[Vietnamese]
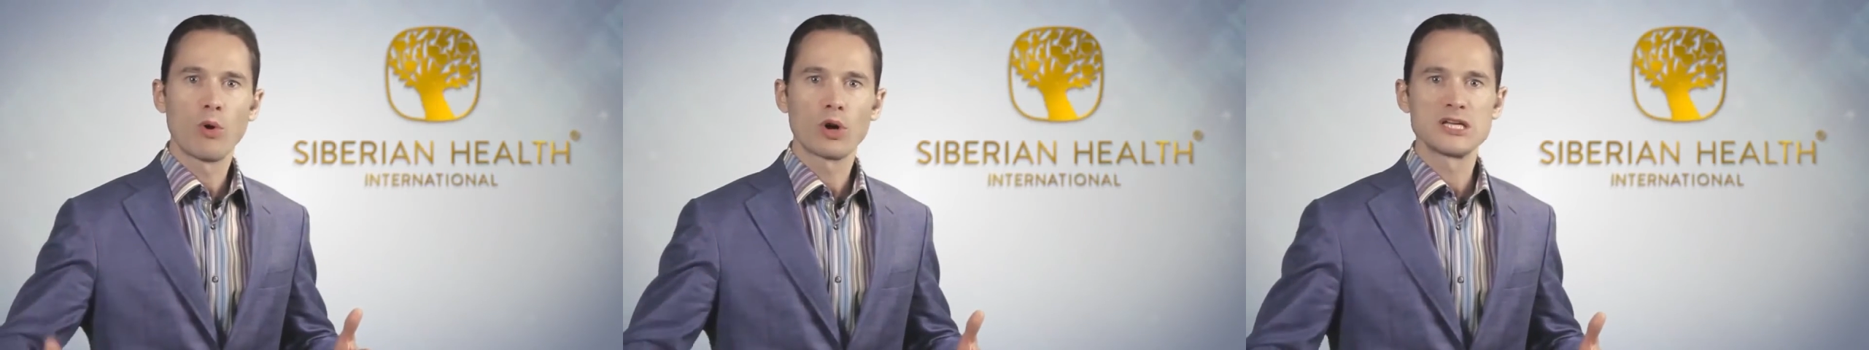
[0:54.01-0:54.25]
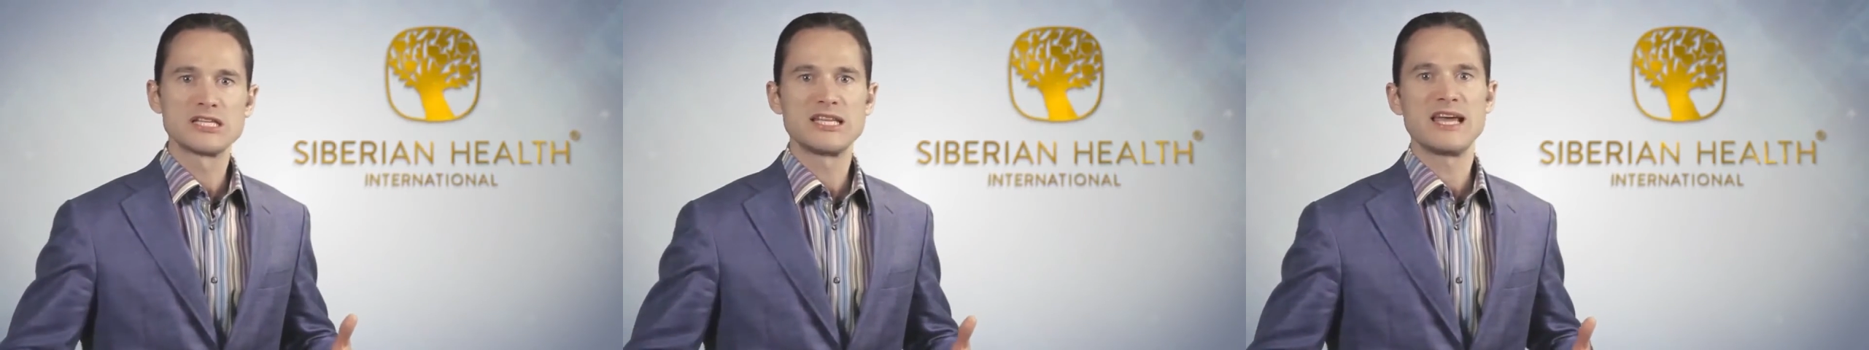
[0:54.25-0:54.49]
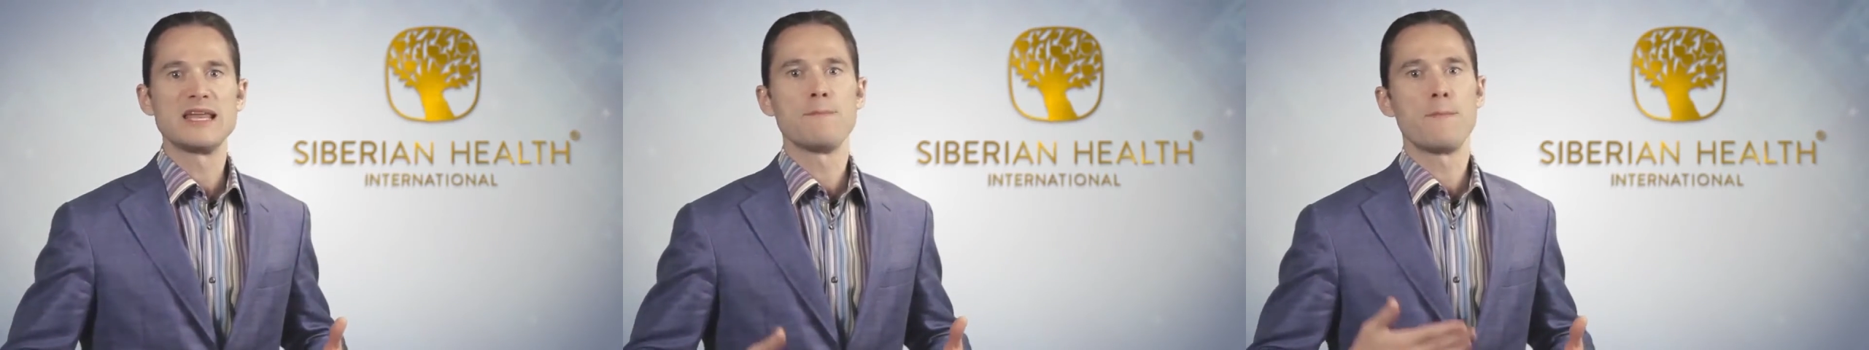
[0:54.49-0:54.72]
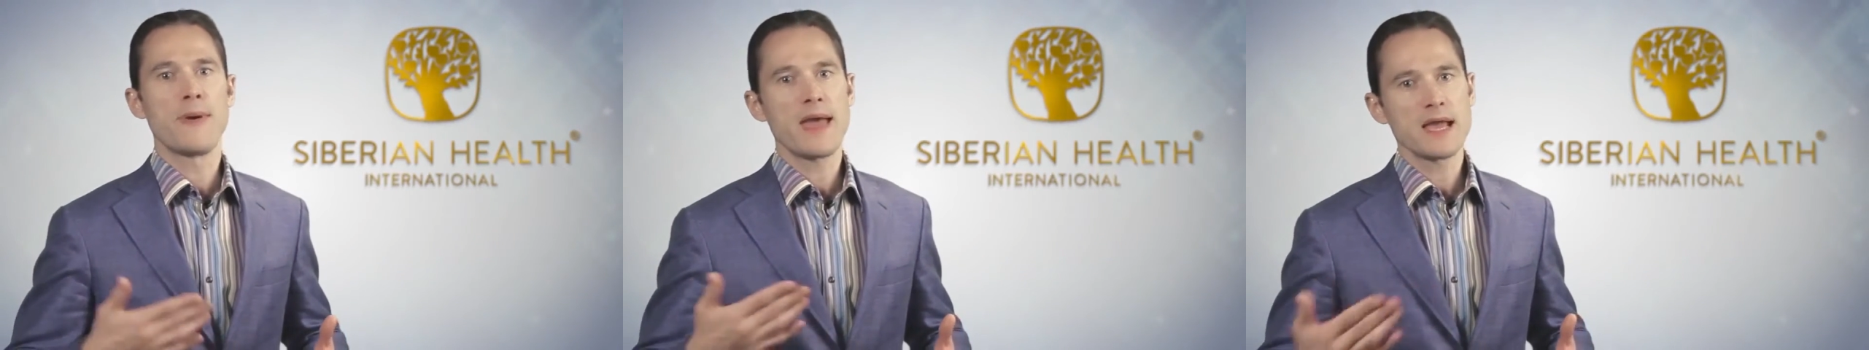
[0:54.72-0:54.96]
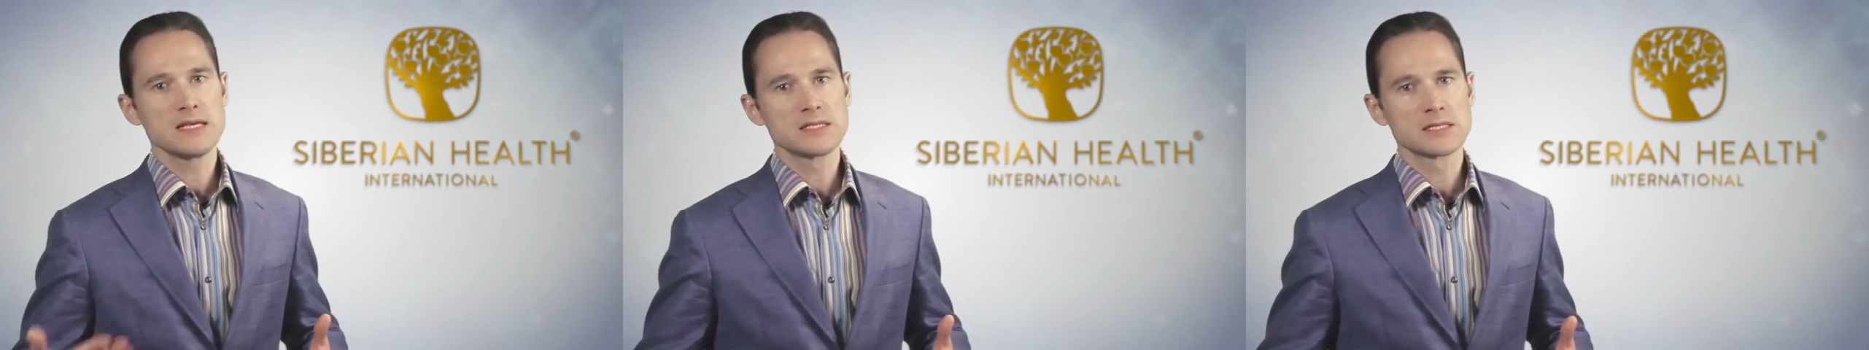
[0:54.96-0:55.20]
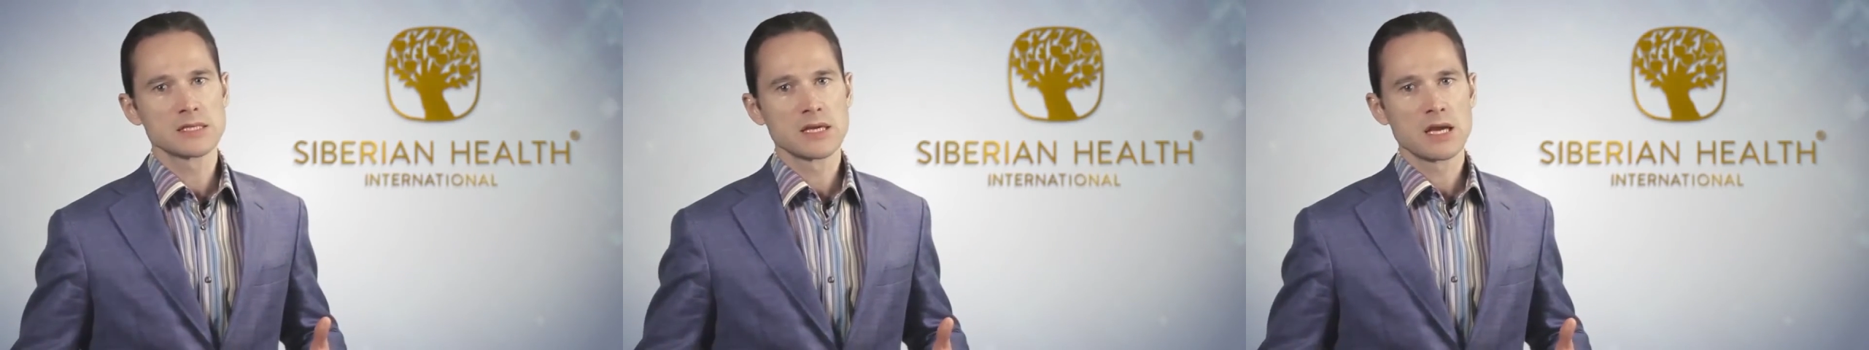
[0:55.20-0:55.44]
càng phát triển
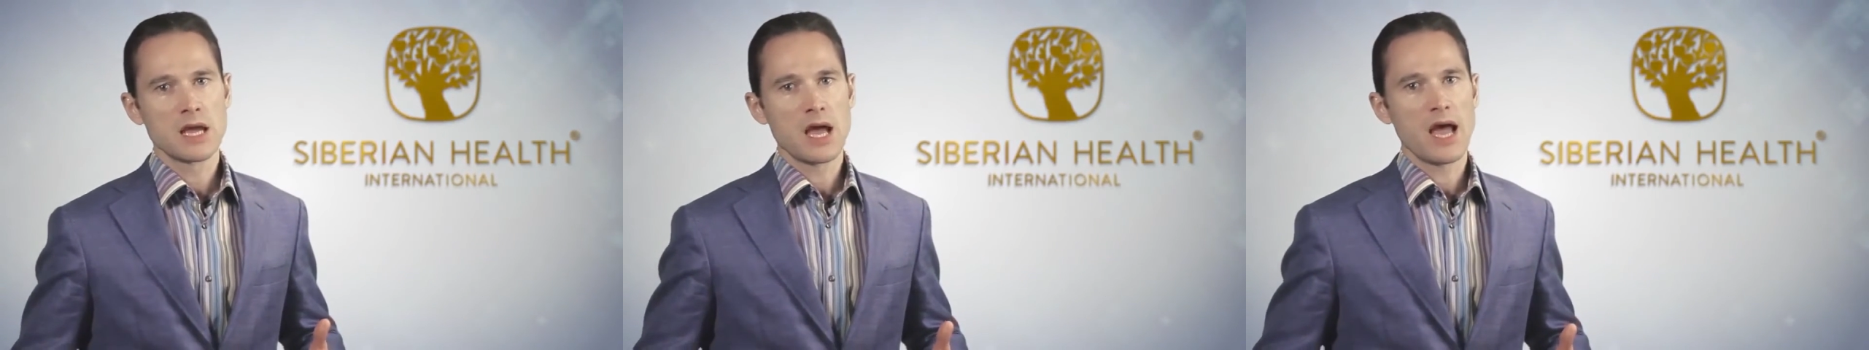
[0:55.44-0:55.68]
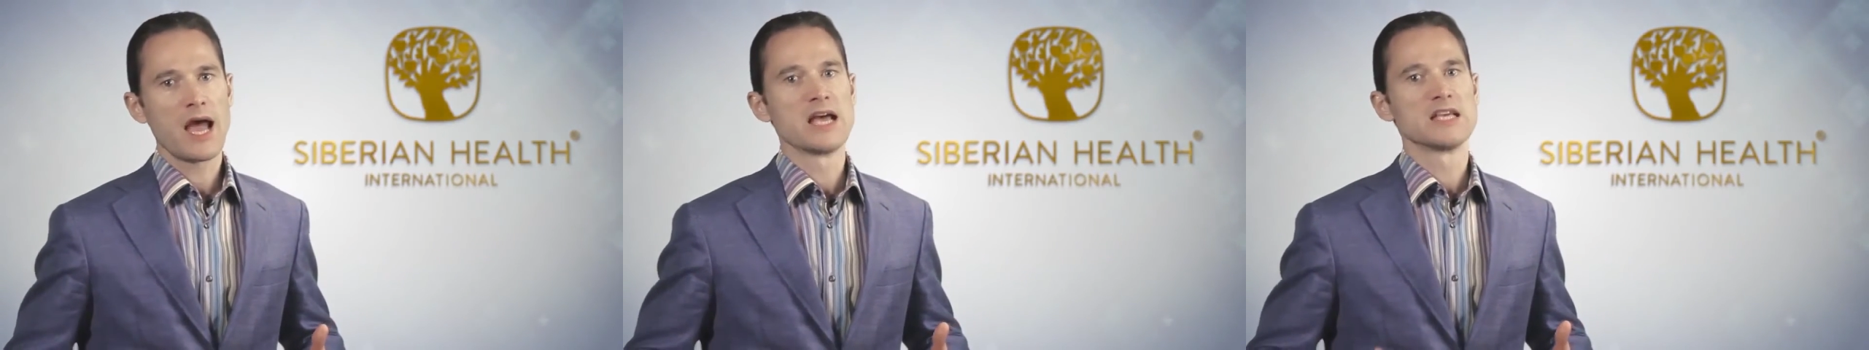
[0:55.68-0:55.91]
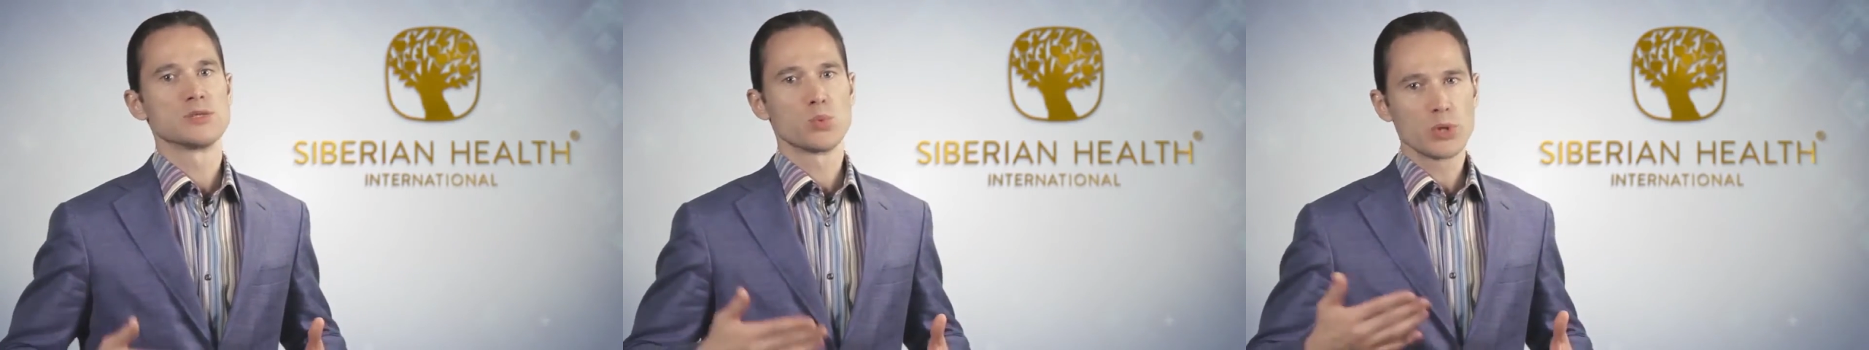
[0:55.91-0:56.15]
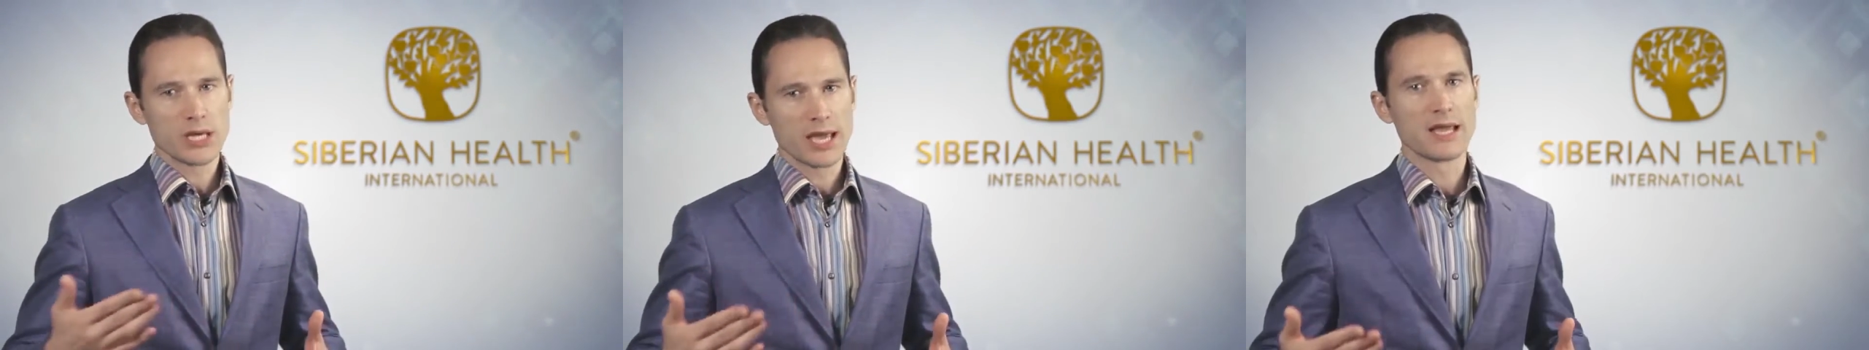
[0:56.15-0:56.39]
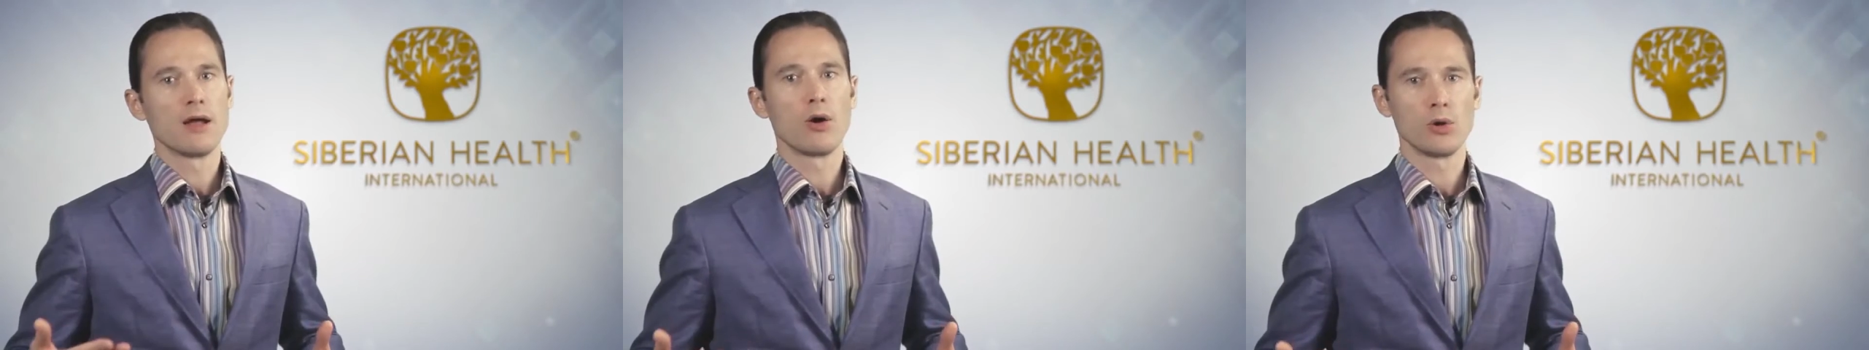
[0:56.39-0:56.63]
cùng với tuổi tác của chúng ta.